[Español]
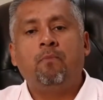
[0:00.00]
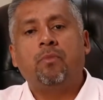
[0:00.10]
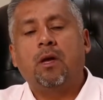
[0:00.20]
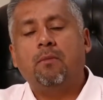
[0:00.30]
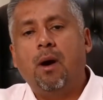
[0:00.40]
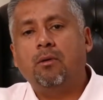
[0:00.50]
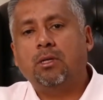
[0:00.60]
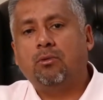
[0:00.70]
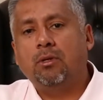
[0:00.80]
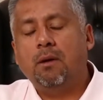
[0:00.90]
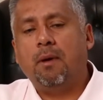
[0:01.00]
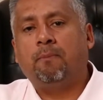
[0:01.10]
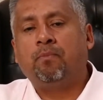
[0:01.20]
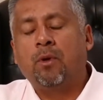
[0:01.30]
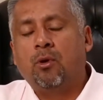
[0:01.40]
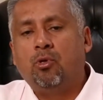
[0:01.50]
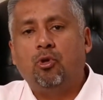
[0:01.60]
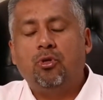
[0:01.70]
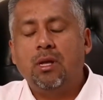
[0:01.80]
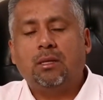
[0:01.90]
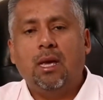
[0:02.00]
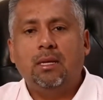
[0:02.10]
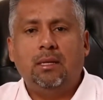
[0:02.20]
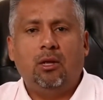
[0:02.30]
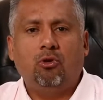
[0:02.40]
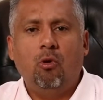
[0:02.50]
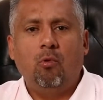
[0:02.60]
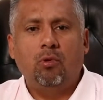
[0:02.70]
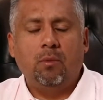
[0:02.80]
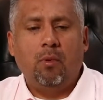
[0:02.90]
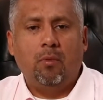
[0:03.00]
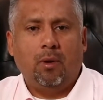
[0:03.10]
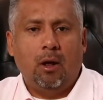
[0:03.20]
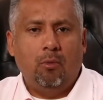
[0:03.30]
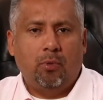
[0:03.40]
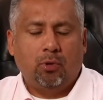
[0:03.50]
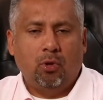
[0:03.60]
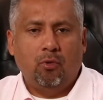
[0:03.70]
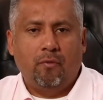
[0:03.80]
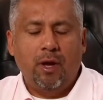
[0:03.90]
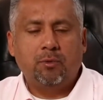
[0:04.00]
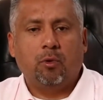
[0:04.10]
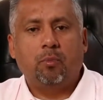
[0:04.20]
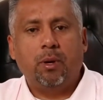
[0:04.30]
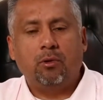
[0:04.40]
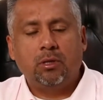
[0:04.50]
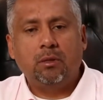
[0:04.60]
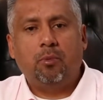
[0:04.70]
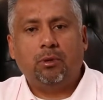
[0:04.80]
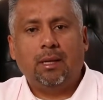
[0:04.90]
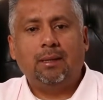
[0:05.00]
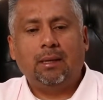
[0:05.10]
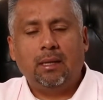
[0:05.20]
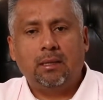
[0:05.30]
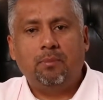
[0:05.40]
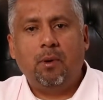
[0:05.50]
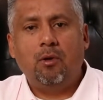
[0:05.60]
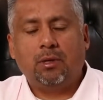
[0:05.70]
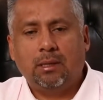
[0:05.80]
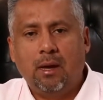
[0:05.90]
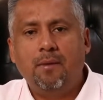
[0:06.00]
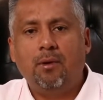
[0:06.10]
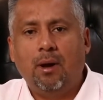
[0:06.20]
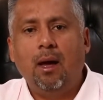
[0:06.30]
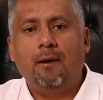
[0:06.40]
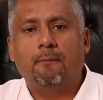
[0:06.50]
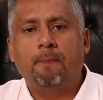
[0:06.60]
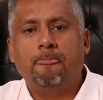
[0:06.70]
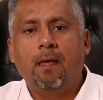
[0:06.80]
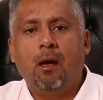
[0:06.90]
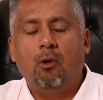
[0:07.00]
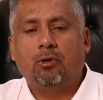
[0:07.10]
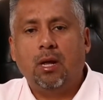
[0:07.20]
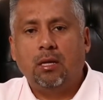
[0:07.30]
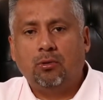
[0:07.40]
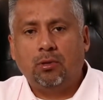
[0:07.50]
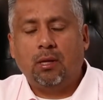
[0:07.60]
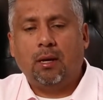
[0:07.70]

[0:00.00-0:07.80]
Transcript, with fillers: Hermanos, escúchame. No tienes que decirle a todo el mundo ni publicarlo por todo Facebook, pero sí es importante que sepan los que saben orar, los que les gusta.